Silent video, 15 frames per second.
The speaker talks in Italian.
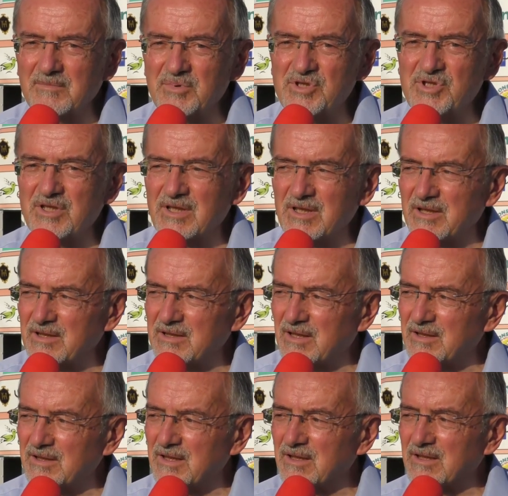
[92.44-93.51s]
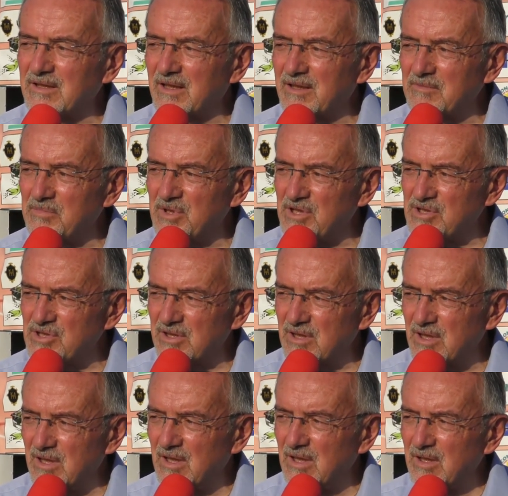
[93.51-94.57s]
bicicletta, di andare in bici,
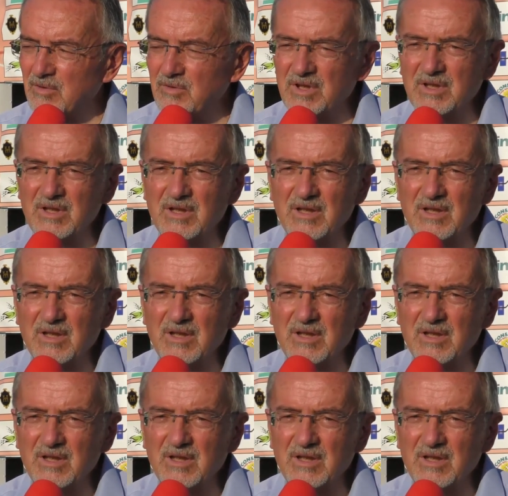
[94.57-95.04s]
quindi